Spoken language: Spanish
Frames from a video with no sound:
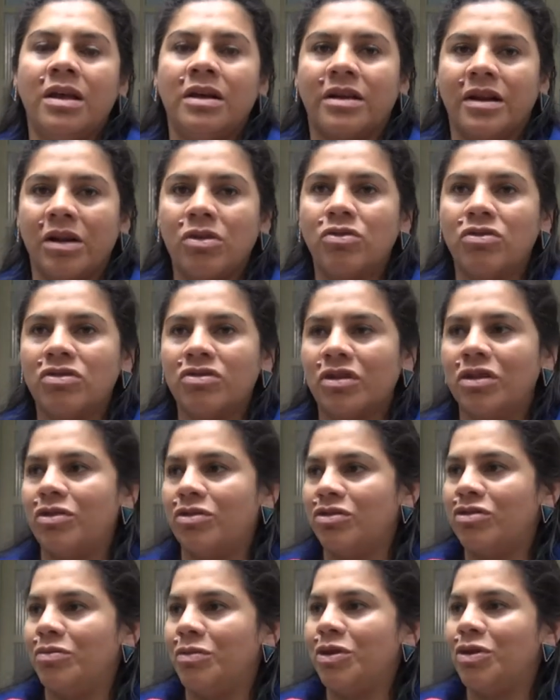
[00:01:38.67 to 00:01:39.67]
recurso de
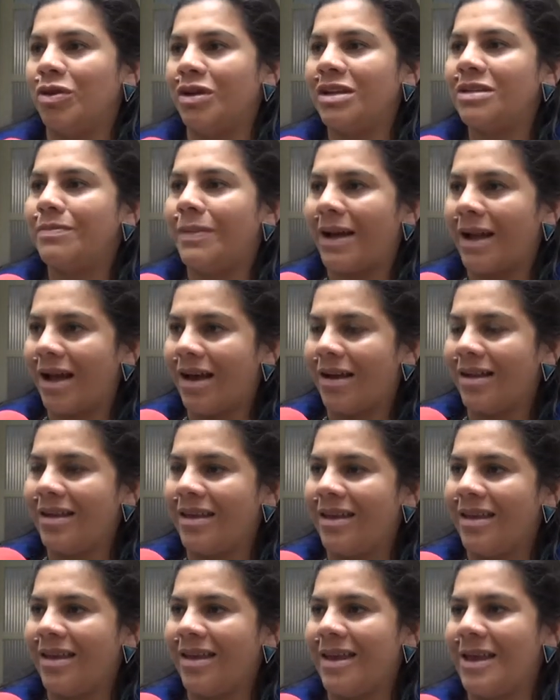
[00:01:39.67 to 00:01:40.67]
8 millones para...
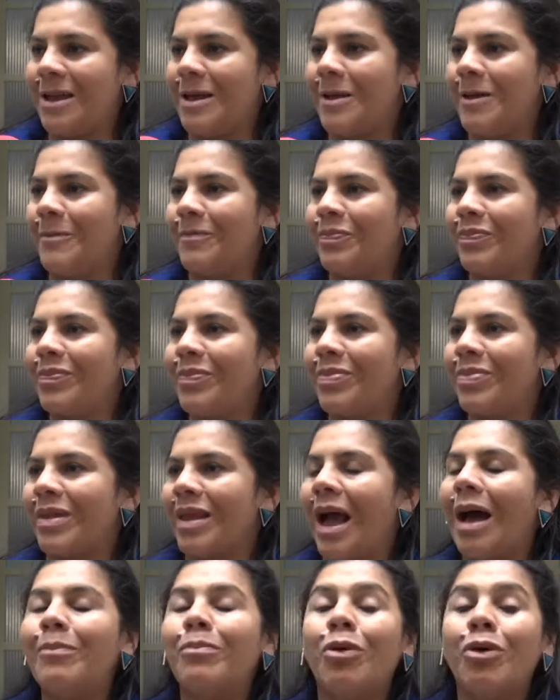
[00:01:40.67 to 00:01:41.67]
Eh,
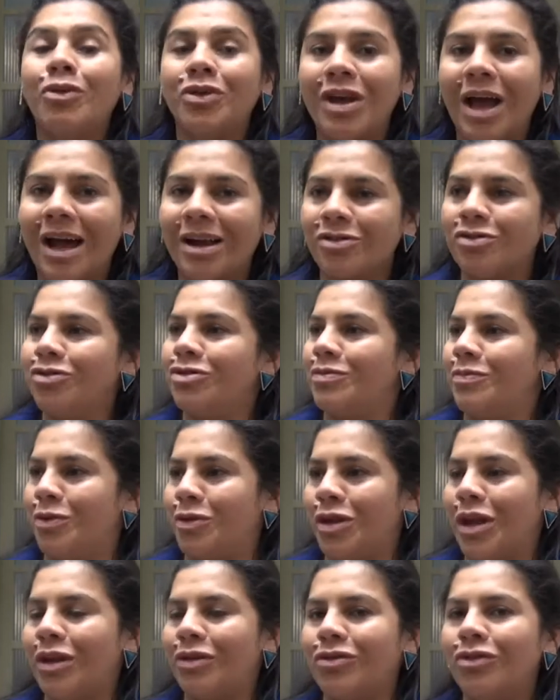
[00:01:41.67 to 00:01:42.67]
apoyar sus
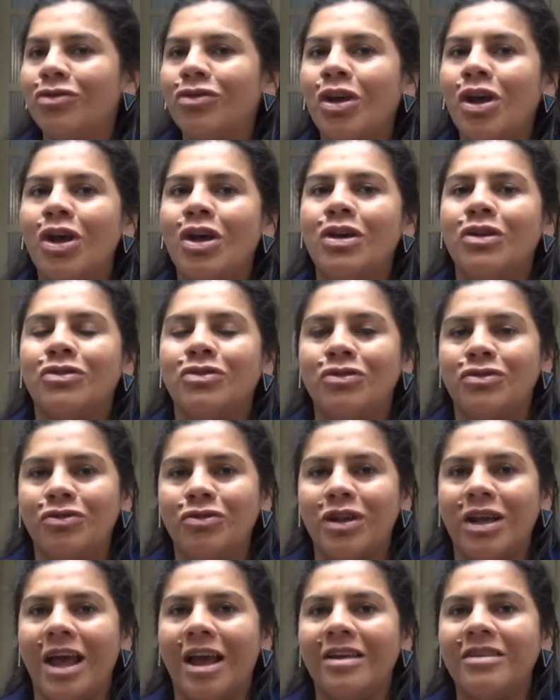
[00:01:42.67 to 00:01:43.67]
proyectos, sus
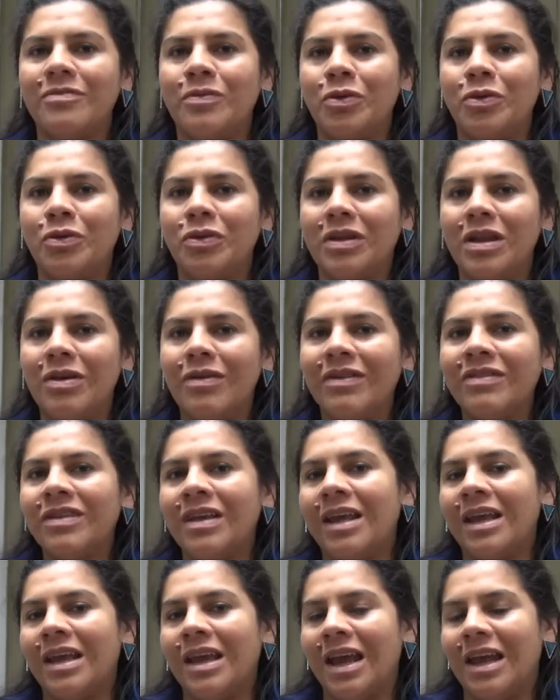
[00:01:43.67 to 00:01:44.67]
unidades productivas.
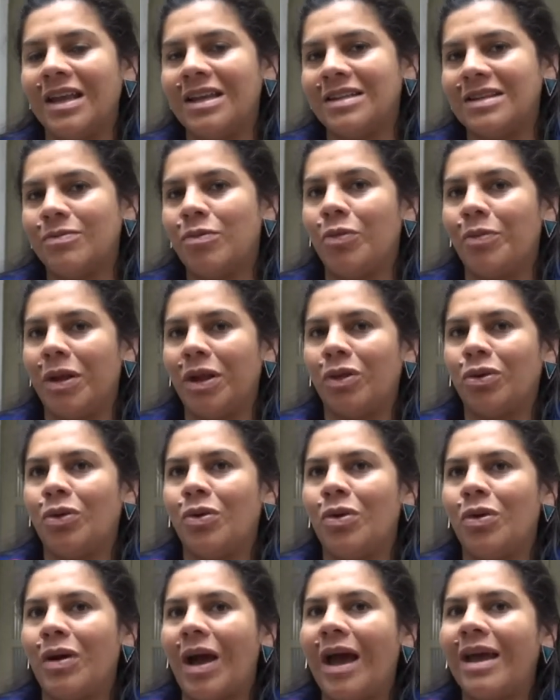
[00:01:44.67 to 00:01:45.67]
En este
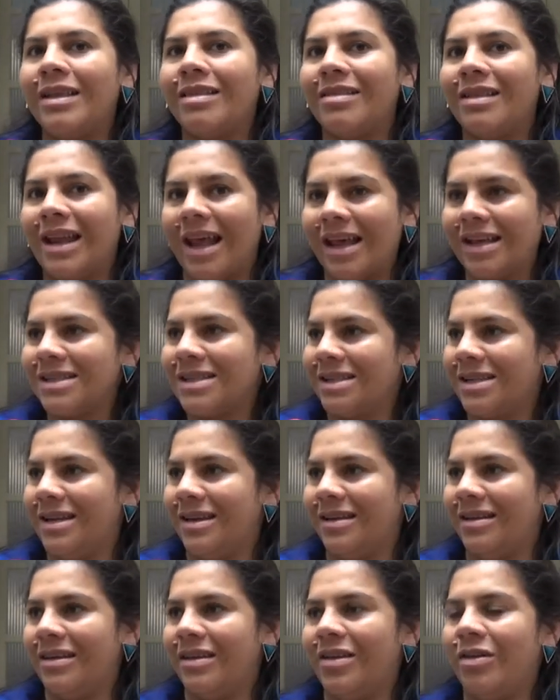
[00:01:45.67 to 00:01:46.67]
momento hay tres,
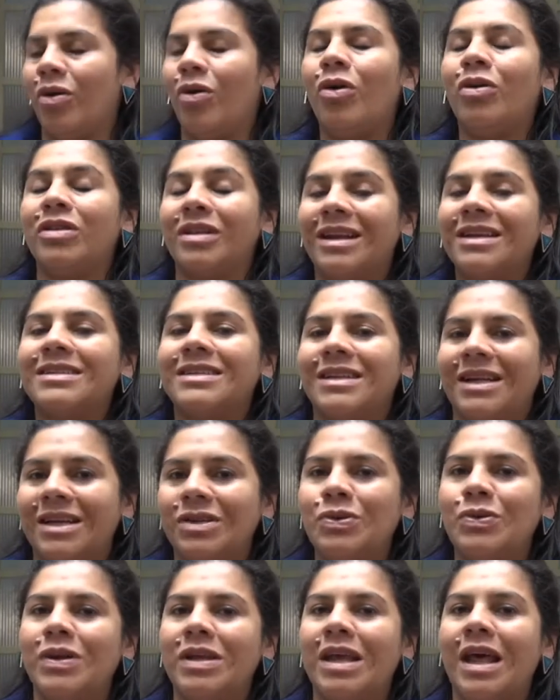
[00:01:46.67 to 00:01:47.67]
otras
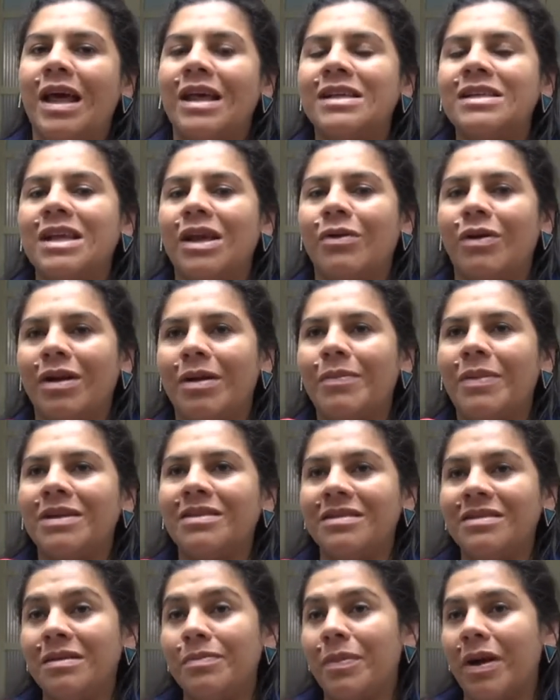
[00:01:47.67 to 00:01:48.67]
tres unidades que van a
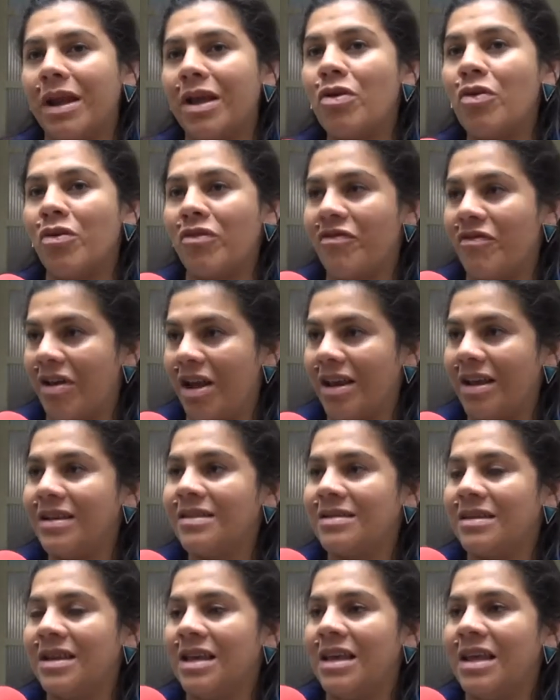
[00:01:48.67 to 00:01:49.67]
participar en
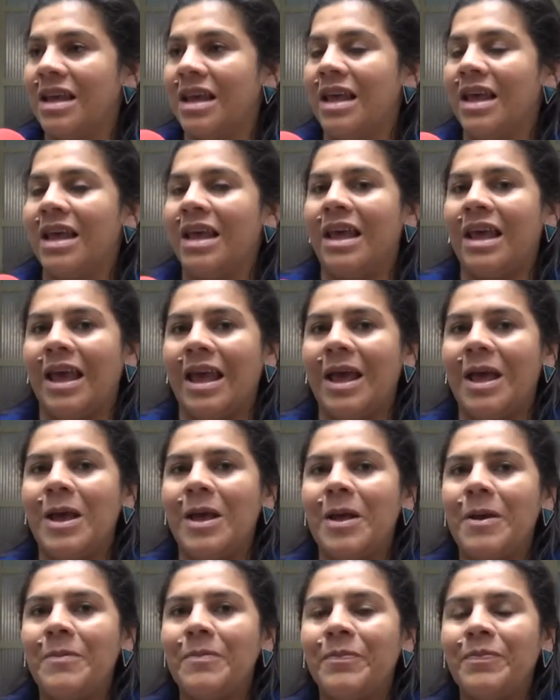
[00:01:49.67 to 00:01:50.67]
Corferias.
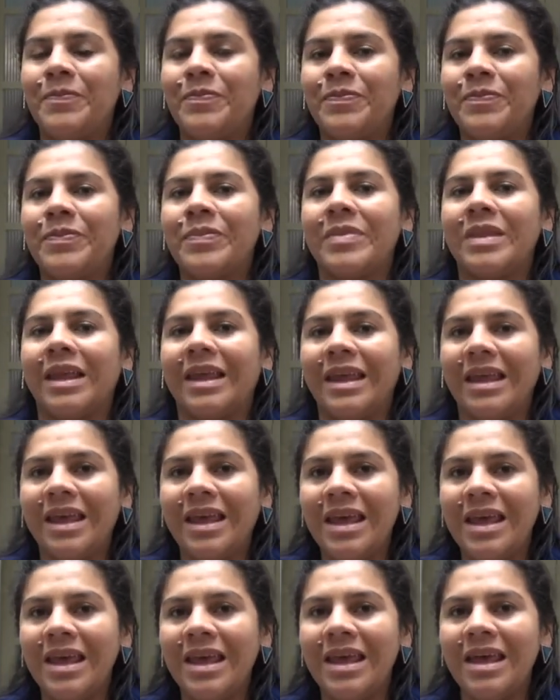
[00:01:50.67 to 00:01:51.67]
Em,
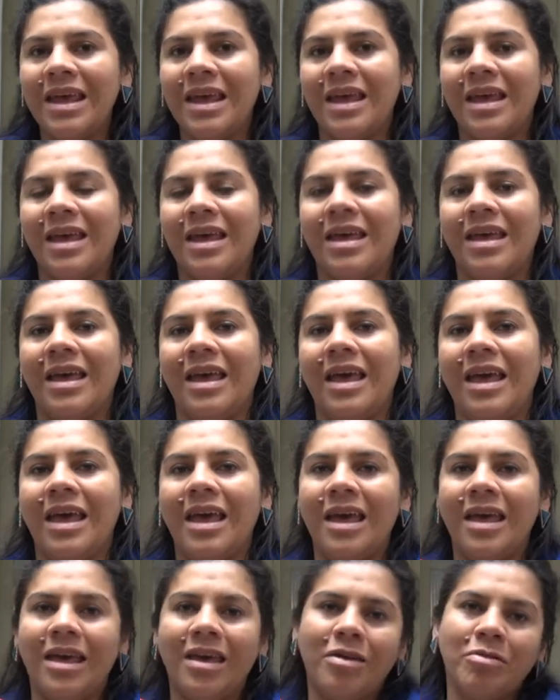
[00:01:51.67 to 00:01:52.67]

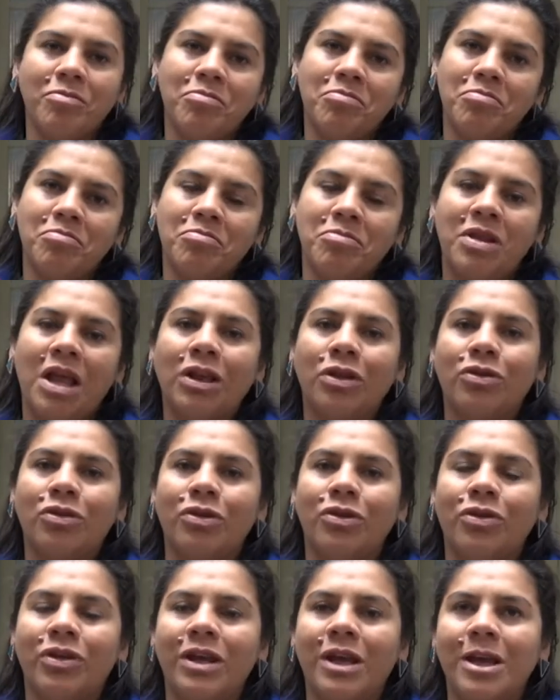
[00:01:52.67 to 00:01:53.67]
eh,
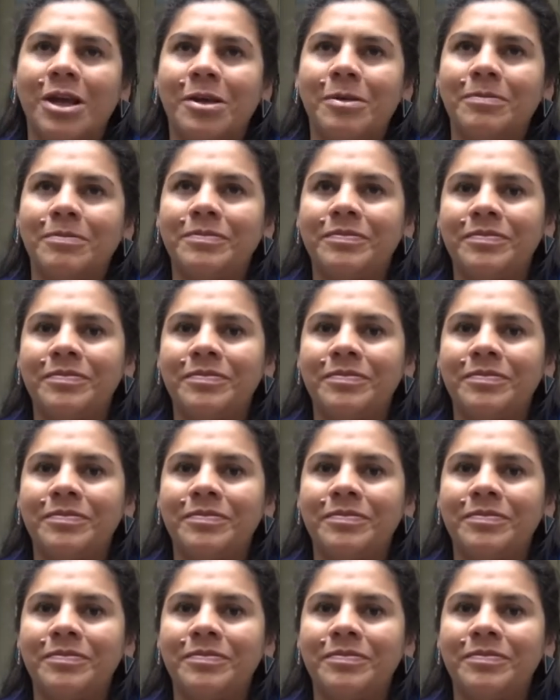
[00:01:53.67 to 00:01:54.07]
dentro de